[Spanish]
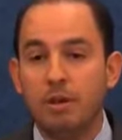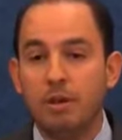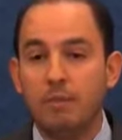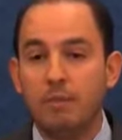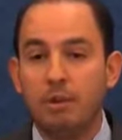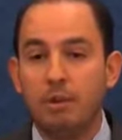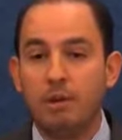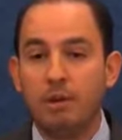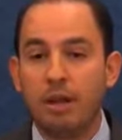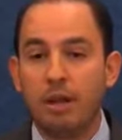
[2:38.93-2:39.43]

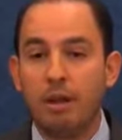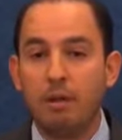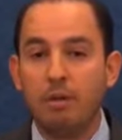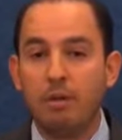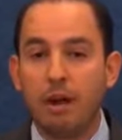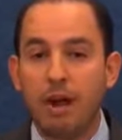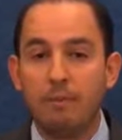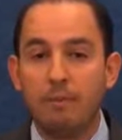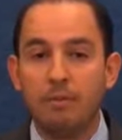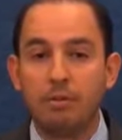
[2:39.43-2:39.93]
porque
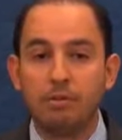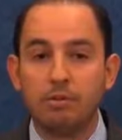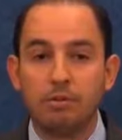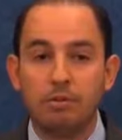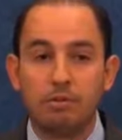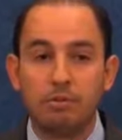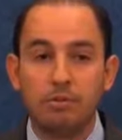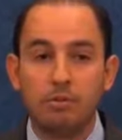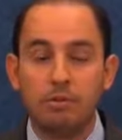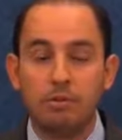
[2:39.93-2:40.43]
logramos
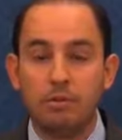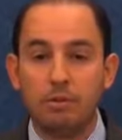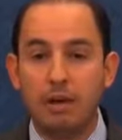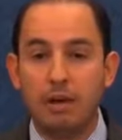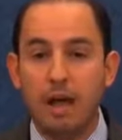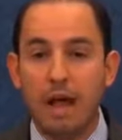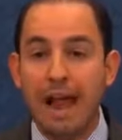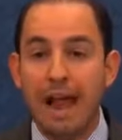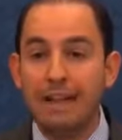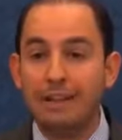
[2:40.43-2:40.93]
un
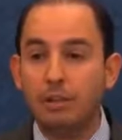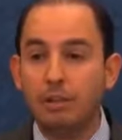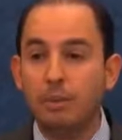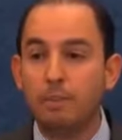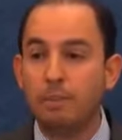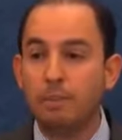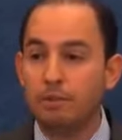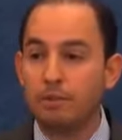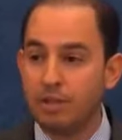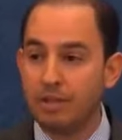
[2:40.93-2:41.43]
alto
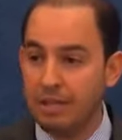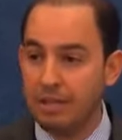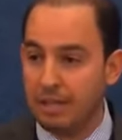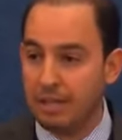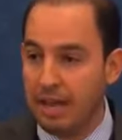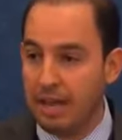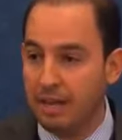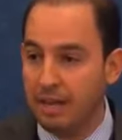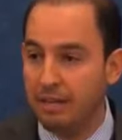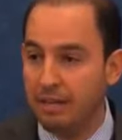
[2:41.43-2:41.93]

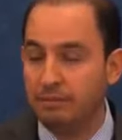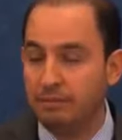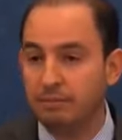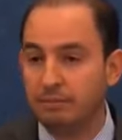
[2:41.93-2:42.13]
porcentaje